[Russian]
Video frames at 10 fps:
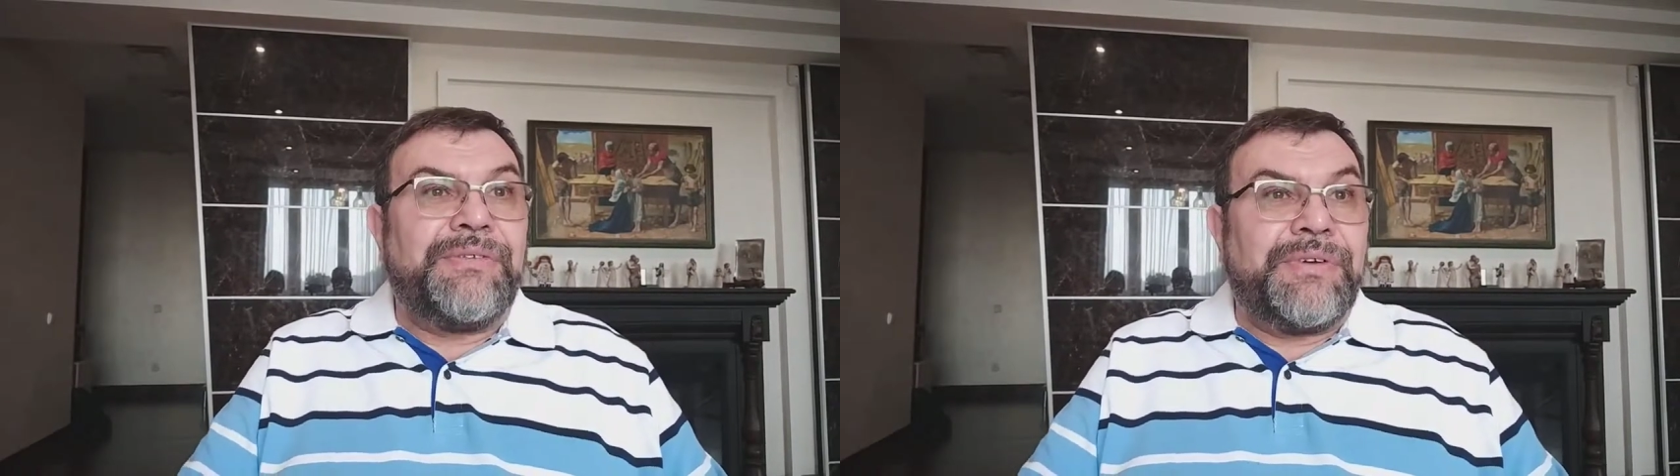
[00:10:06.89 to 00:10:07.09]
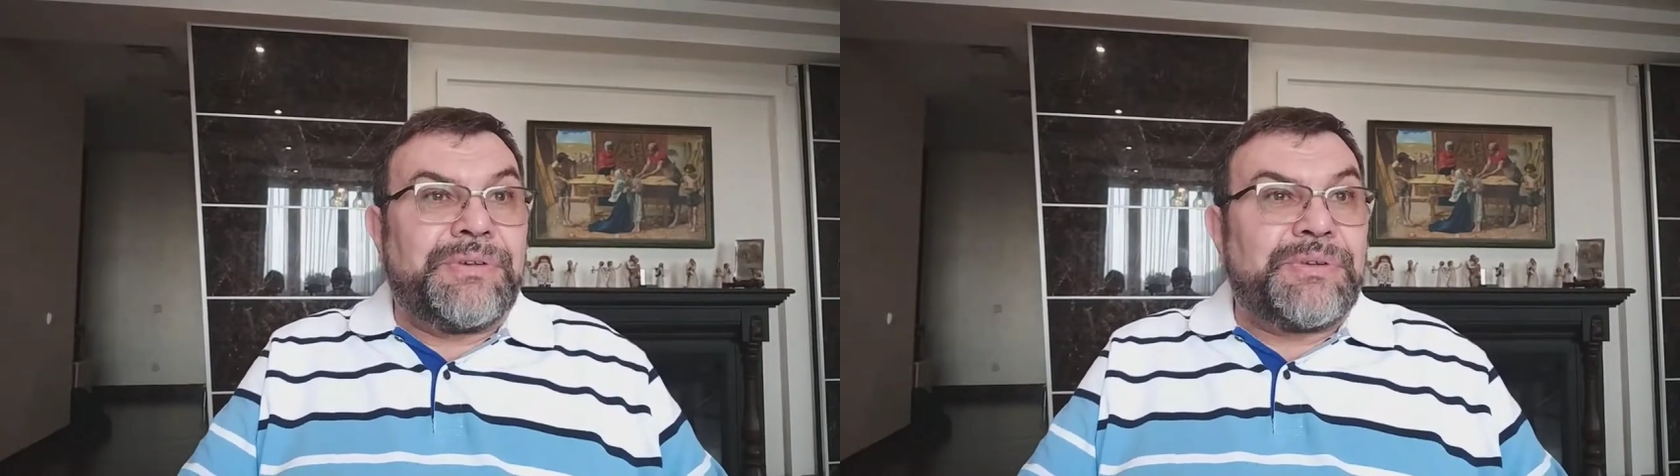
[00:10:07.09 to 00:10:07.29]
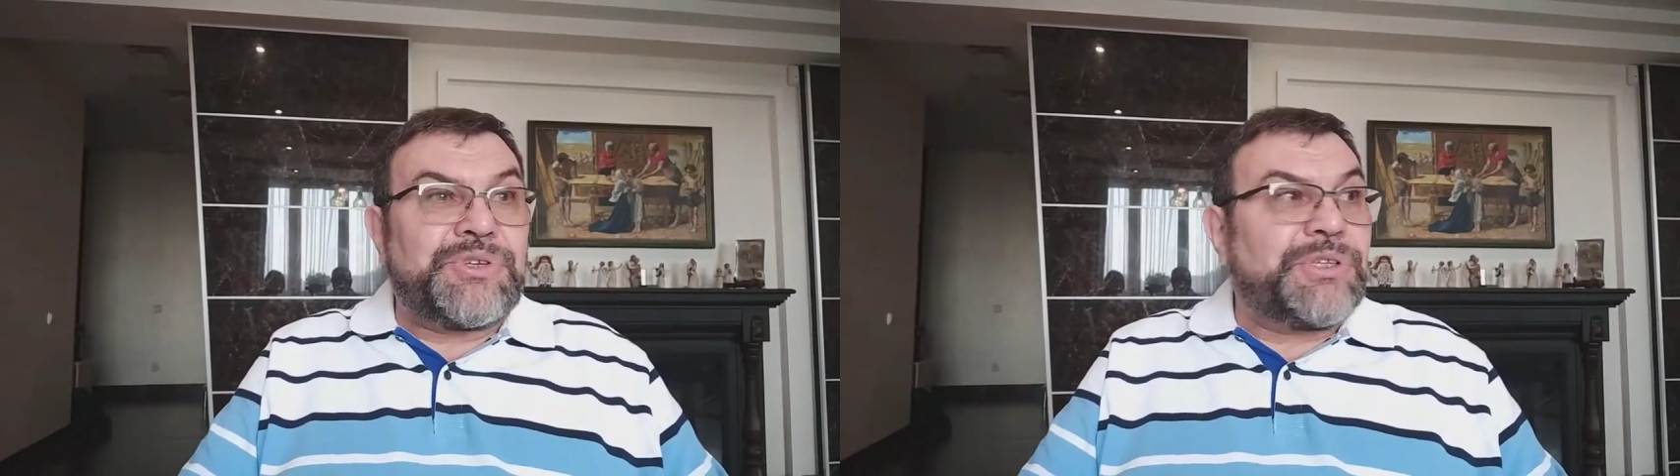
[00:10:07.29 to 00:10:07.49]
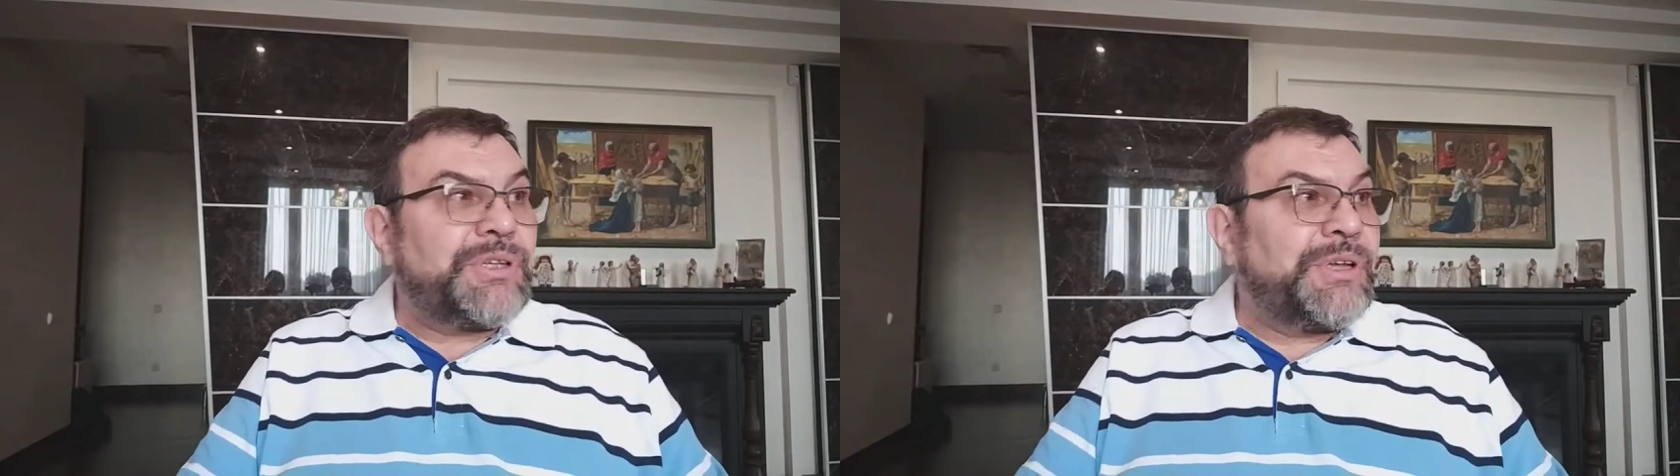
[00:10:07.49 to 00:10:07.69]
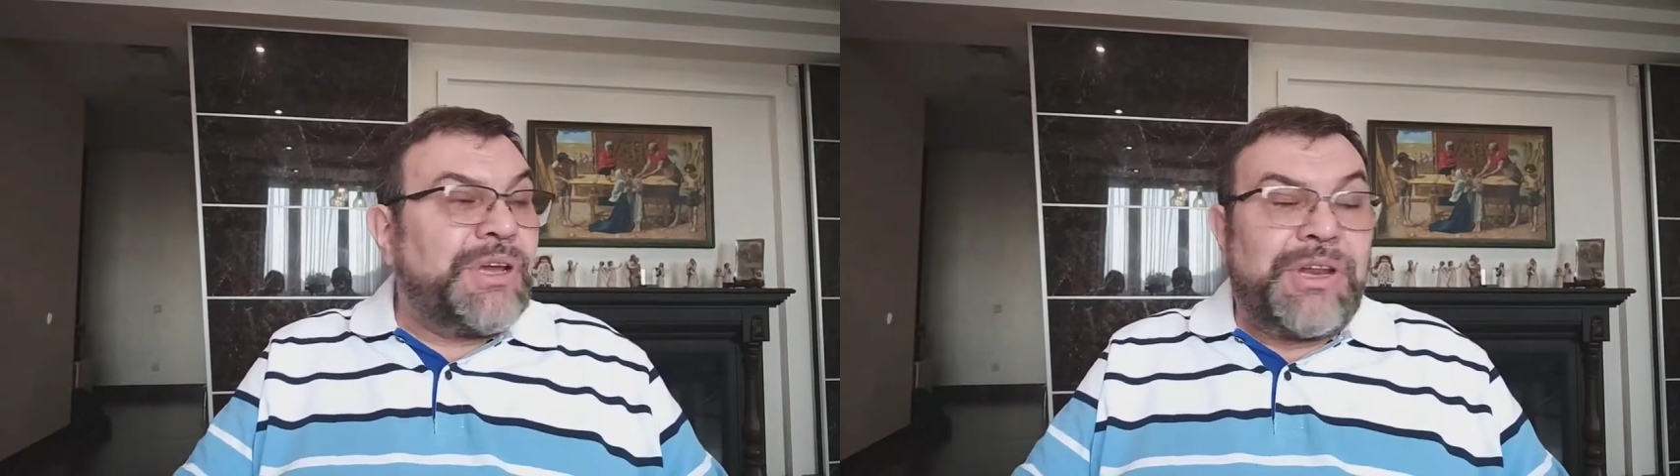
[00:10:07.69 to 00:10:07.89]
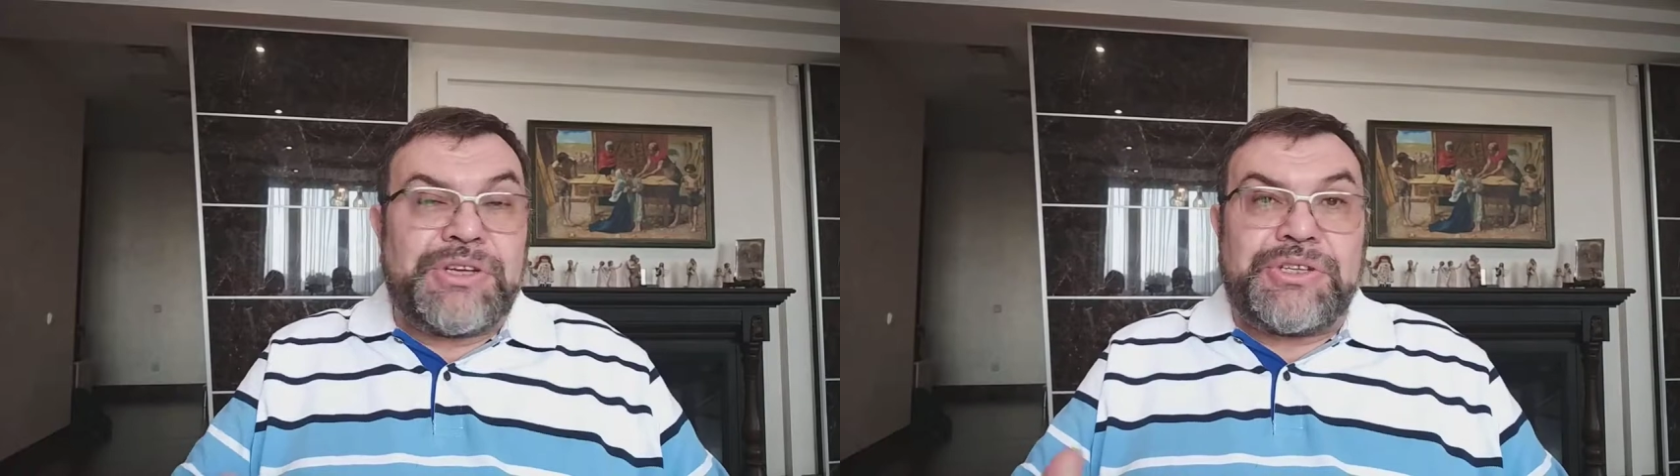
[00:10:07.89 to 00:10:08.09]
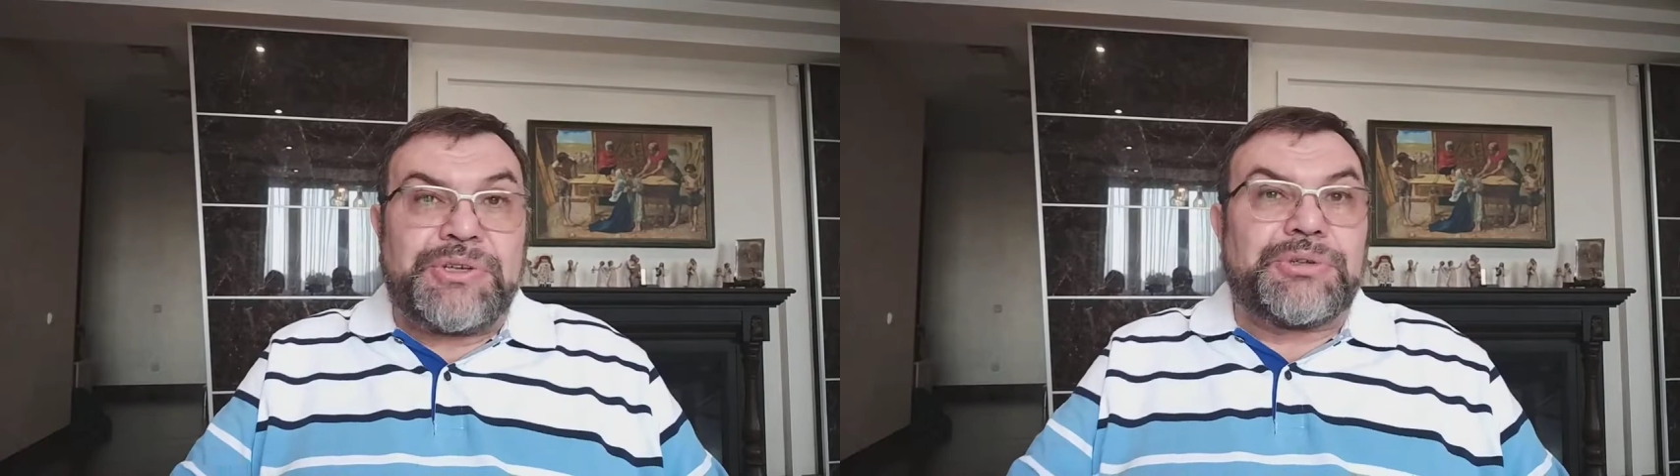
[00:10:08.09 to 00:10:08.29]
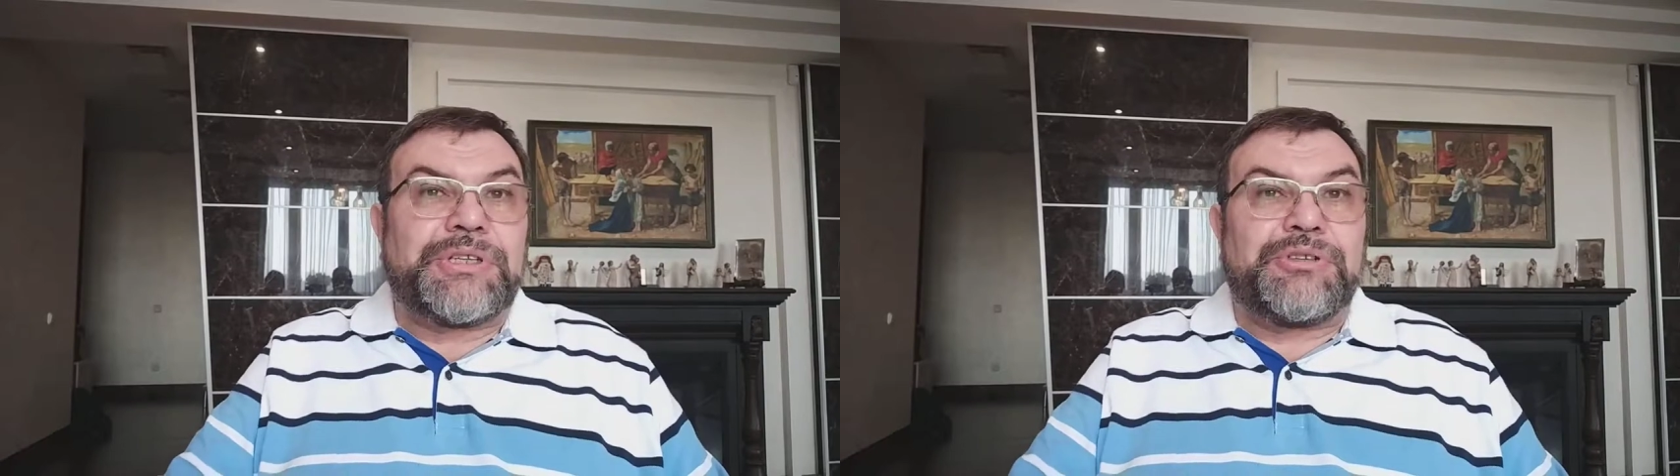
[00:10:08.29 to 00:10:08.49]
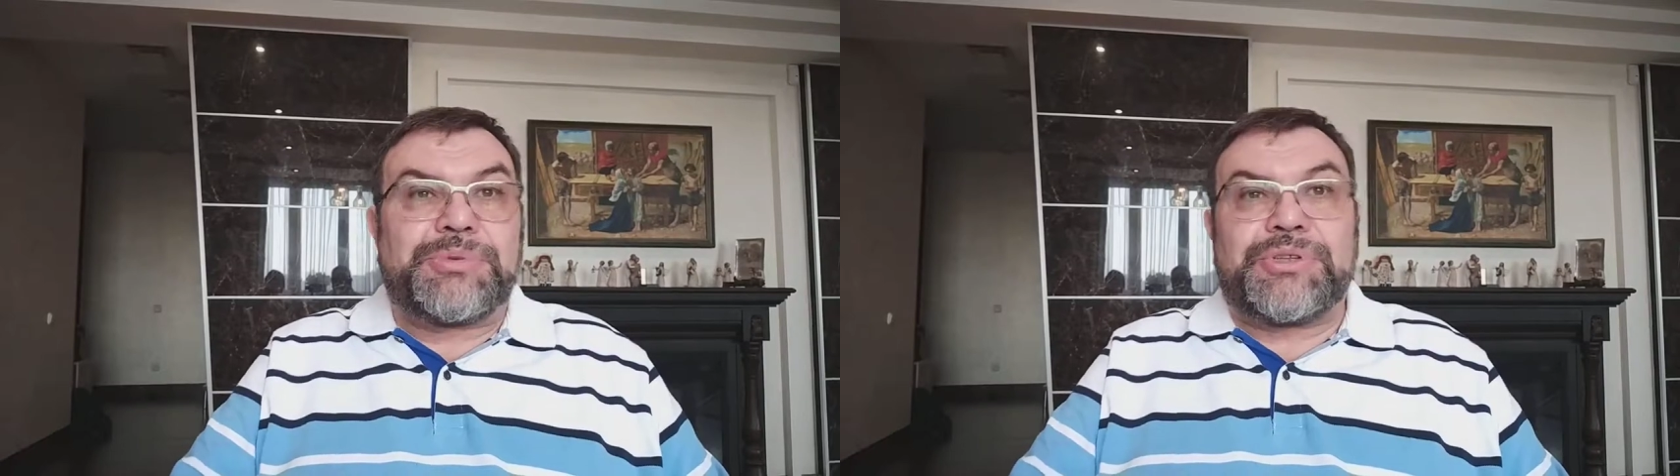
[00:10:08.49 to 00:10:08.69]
значит, э, речь не идет о том,